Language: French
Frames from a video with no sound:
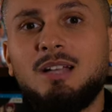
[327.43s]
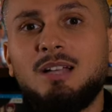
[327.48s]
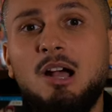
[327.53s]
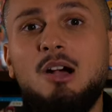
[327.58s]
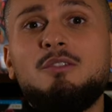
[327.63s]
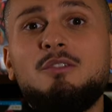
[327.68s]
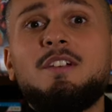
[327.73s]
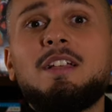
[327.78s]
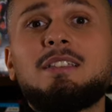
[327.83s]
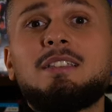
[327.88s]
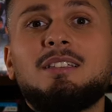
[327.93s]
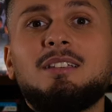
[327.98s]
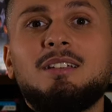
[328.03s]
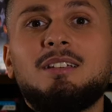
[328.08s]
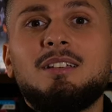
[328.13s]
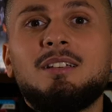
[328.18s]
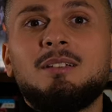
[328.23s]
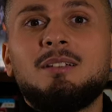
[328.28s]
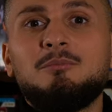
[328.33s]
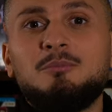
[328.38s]
Ah au fait,
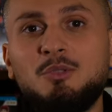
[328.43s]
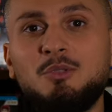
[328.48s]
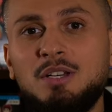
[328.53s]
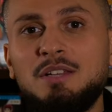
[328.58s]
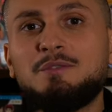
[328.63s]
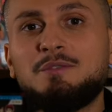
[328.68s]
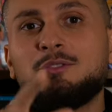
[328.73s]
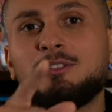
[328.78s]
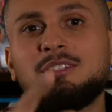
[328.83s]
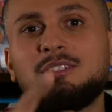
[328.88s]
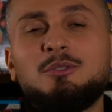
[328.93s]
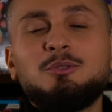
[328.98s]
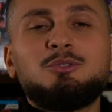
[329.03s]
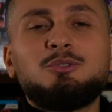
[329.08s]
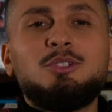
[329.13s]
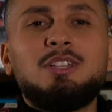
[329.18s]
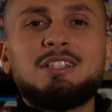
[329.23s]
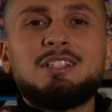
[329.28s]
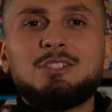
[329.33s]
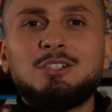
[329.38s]
mon livre sur
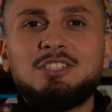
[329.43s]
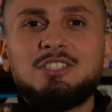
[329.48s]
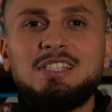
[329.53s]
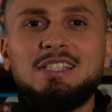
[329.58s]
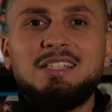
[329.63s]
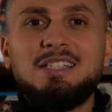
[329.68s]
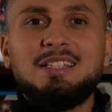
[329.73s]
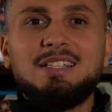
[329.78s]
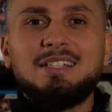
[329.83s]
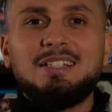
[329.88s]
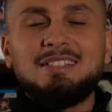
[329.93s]
Naruto il est sorti.